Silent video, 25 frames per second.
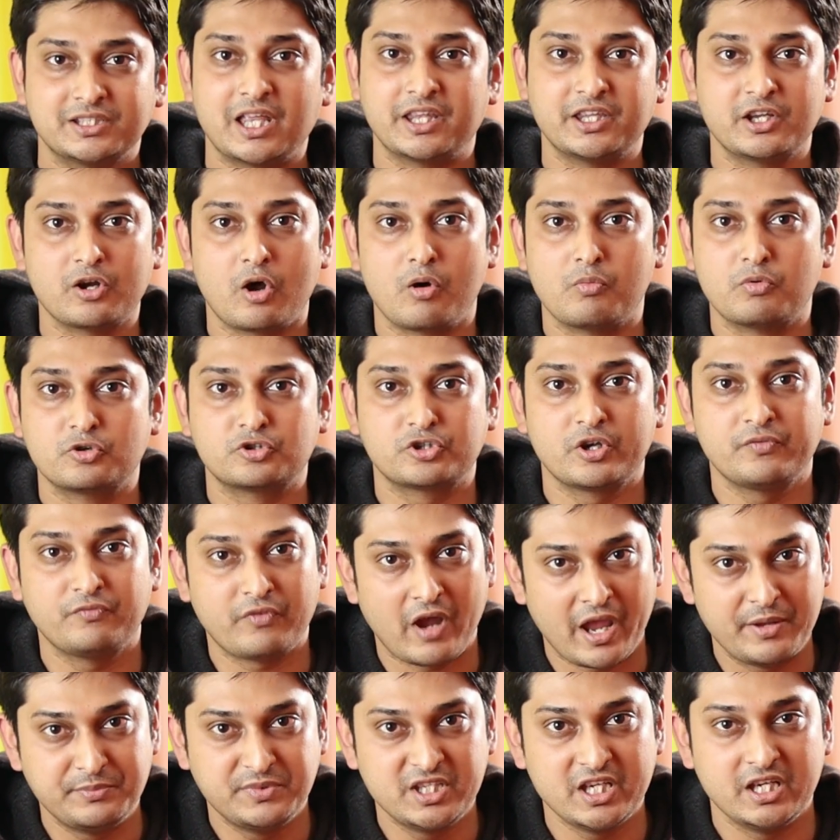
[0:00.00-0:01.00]
তাদের অবশ্যই
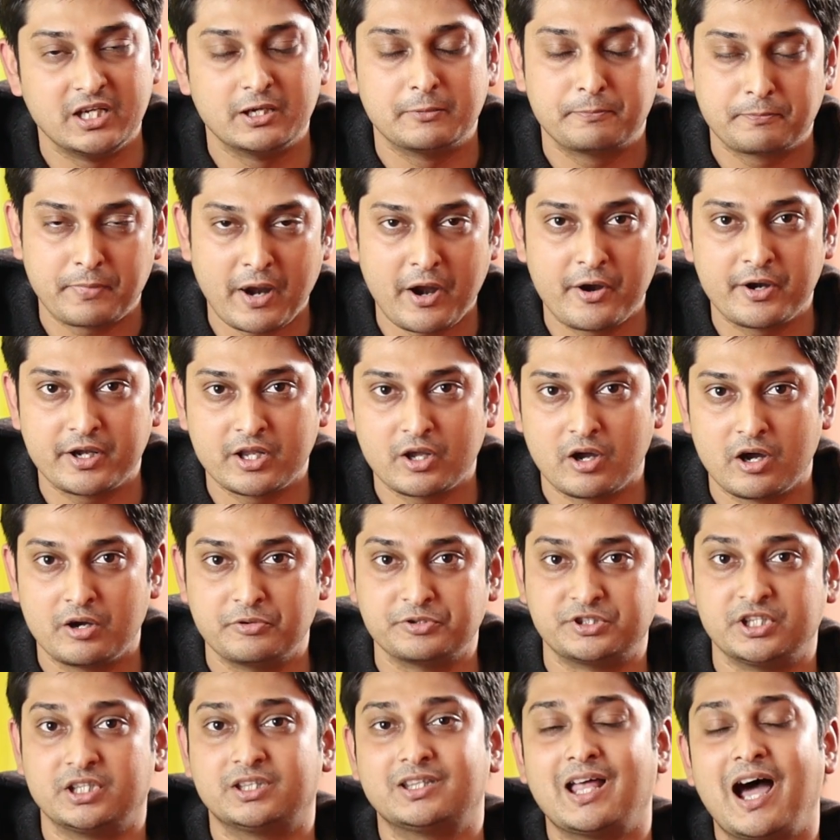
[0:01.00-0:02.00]
ফাইভ জি প্রায়োরিটি
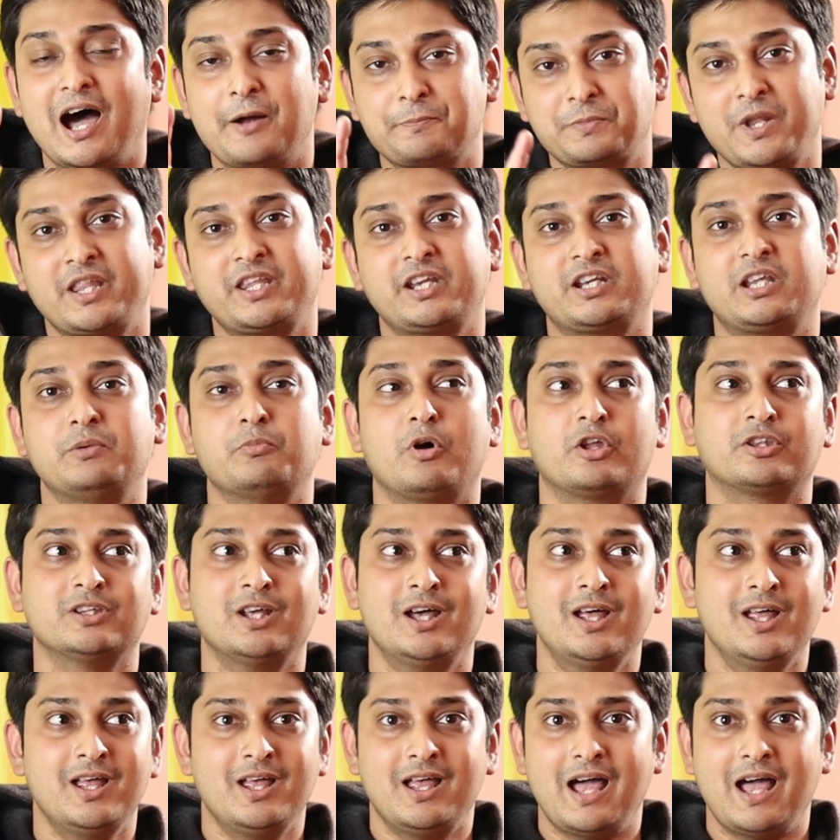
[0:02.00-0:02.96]
হওয়া উচিত আপনাদের কি মত